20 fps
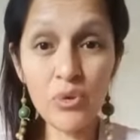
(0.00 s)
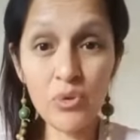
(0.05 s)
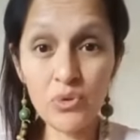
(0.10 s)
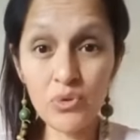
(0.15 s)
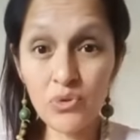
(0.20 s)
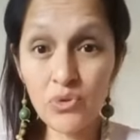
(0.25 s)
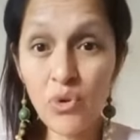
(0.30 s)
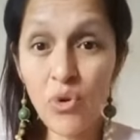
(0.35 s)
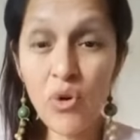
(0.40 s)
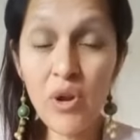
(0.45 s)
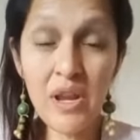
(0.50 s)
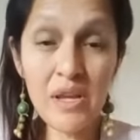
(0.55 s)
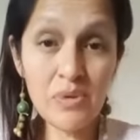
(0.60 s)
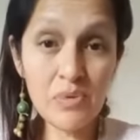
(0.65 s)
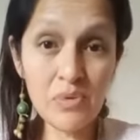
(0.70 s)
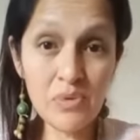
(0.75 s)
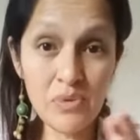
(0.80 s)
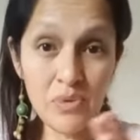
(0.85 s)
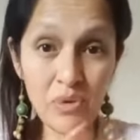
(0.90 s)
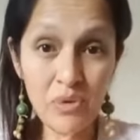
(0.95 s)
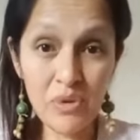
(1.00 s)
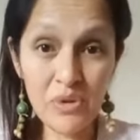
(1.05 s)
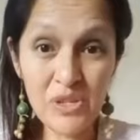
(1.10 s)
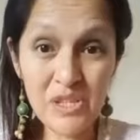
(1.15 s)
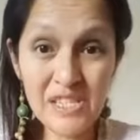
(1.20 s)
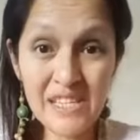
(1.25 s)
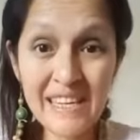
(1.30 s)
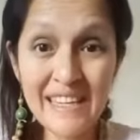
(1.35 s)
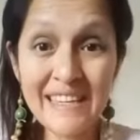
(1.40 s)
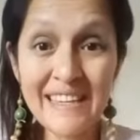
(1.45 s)
dos soles, un sol
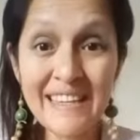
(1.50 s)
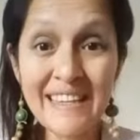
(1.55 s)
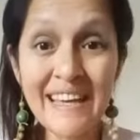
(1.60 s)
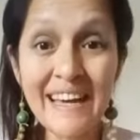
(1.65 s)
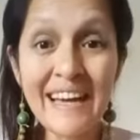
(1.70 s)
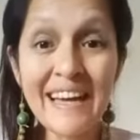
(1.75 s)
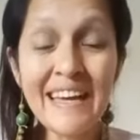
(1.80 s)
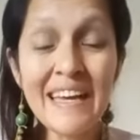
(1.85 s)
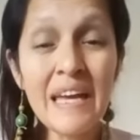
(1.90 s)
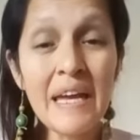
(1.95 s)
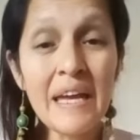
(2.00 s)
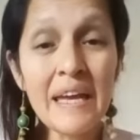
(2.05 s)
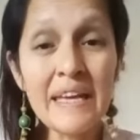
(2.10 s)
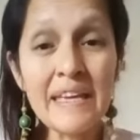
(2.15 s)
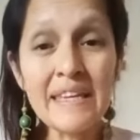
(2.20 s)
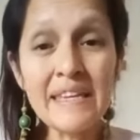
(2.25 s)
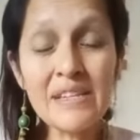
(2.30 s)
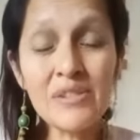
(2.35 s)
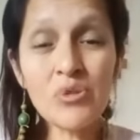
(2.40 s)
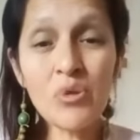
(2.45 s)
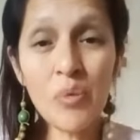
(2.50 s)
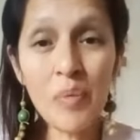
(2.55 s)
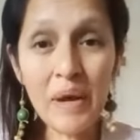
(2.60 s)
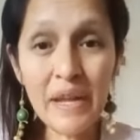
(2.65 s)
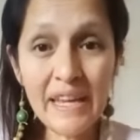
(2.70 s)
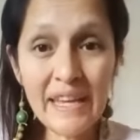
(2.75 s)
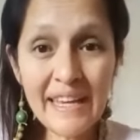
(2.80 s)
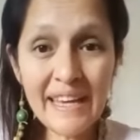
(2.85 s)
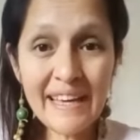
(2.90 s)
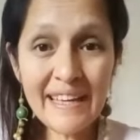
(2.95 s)
80 y esto
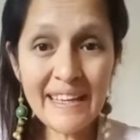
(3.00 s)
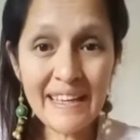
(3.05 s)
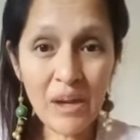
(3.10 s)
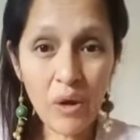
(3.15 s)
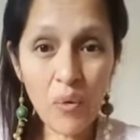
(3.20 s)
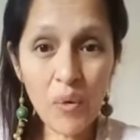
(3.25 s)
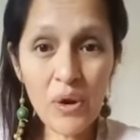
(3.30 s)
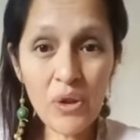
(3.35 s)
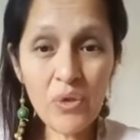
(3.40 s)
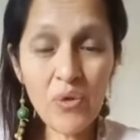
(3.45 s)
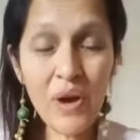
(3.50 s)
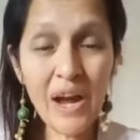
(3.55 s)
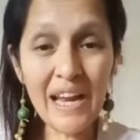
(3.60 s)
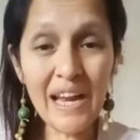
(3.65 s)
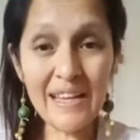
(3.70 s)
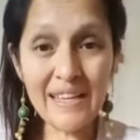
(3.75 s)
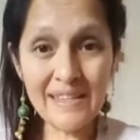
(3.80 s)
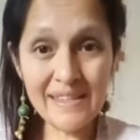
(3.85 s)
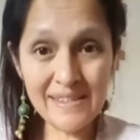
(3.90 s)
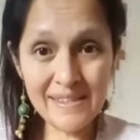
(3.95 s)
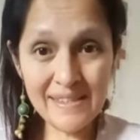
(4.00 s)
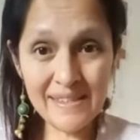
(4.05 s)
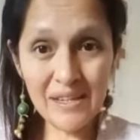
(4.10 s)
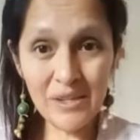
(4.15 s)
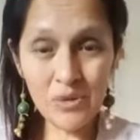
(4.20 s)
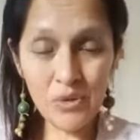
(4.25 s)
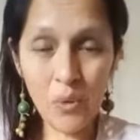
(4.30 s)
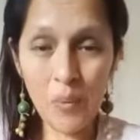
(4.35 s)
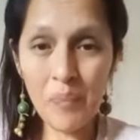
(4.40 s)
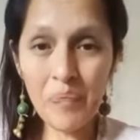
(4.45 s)
varía de acuerdo al
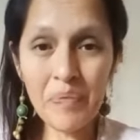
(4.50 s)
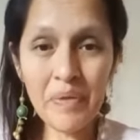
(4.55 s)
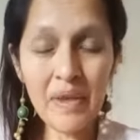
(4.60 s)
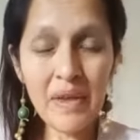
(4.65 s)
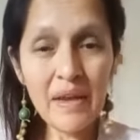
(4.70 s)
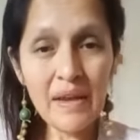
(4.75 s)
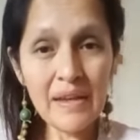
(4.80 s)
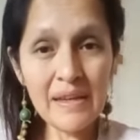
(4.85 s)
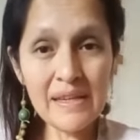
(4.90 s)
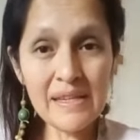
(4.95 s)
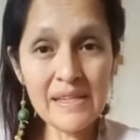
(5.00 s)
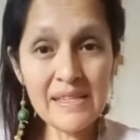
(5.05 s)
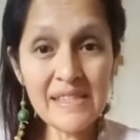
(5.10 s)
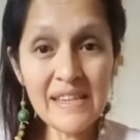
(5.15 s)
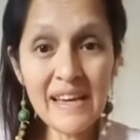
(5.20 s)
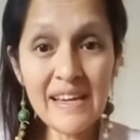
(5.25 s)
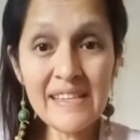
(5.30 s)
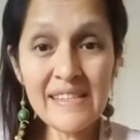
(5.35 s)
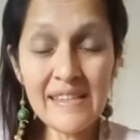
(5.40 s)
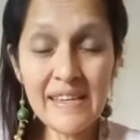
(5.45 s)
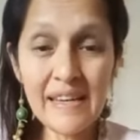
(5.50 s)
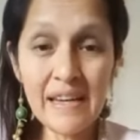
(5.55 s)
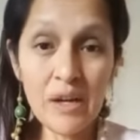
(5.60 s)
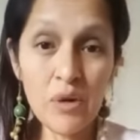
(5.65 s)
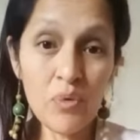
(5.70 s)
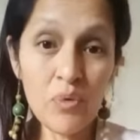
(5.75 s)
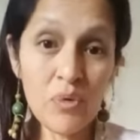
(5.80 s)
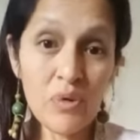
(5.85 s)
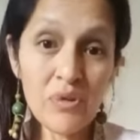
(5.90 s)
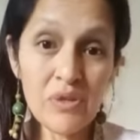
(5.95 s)
distrito. Quizás en
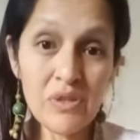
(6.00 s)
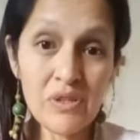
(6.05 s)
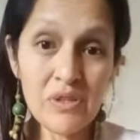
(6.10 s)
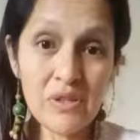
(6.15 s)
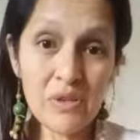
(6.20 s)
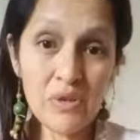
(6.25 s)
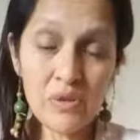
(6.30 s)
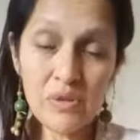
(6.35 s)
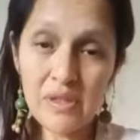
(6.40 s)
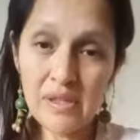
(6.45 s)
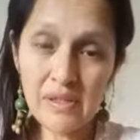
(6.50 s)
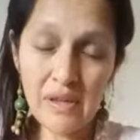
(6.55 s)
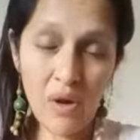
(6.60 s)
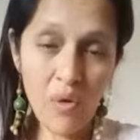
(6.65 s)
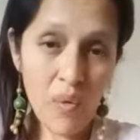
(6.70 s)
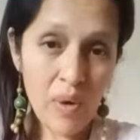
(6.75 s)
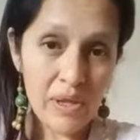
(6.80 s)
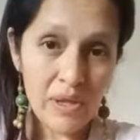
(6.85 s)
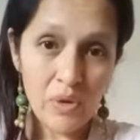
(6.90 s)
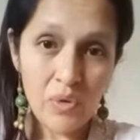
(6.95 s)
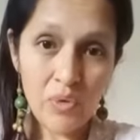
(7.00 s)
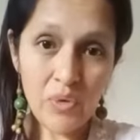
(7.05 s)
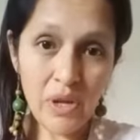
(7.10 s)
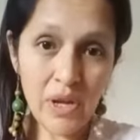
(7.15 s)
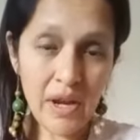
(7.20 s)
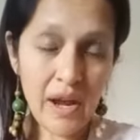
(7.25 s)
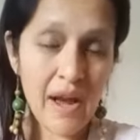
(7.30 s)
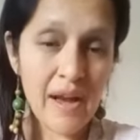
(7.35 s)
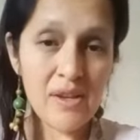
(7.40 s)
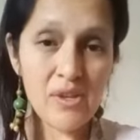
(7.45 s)
algunos distritos de San Juan del
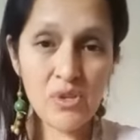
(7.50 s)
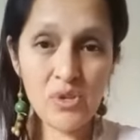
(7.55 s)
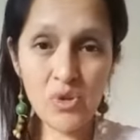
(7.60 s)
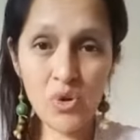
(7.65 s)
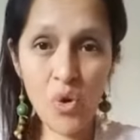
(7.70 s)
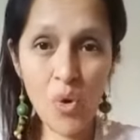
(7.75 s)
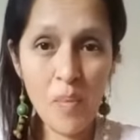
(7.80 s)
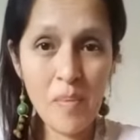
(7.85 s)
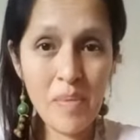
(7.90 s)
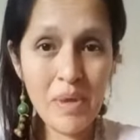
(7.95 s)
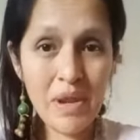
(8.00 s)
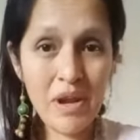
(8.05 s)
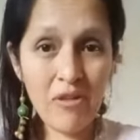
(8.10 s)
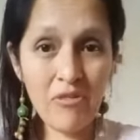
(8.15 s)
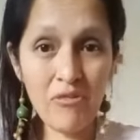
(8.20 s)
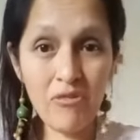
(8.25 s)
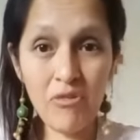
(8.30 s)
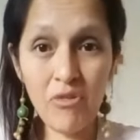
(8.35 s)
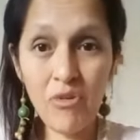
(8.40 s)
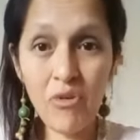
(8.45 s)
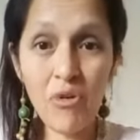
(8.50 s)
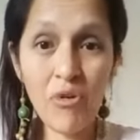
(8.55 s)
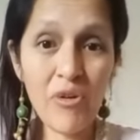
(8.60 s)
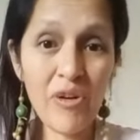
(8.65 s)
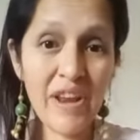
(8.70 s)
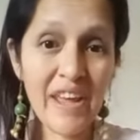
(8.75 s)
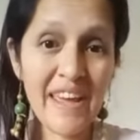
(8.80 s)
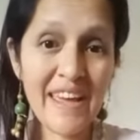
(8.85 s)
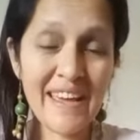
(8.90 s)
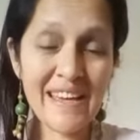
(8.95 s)
Urigancho,
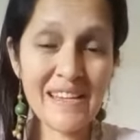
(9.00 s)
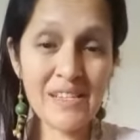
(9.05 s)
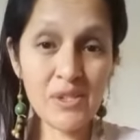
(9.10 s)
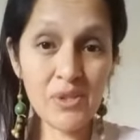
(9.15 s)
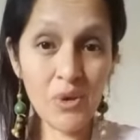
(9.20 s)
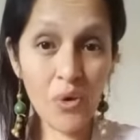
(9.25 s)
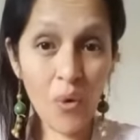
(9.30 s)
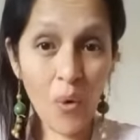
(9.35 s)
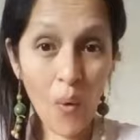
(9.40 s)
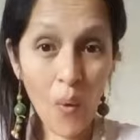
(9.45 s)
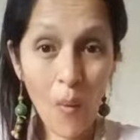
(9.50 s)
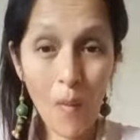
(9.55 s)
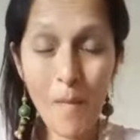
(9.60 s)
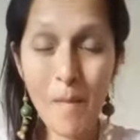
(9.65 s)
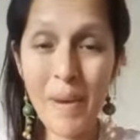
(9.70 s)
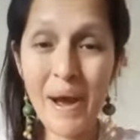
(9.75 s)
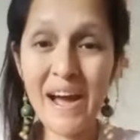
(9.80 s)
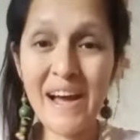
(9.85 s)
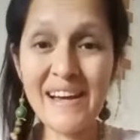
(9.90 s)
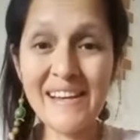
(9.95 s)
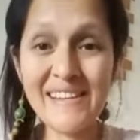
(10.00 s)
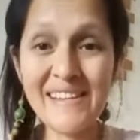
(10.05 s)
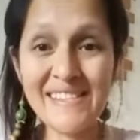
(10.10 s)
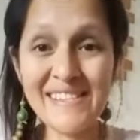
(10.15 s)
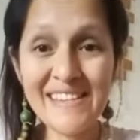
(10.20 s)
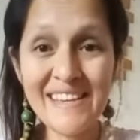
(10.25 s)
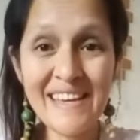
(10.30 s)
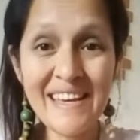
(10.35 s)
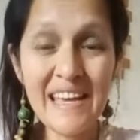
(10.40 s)
Miraflores, Comas.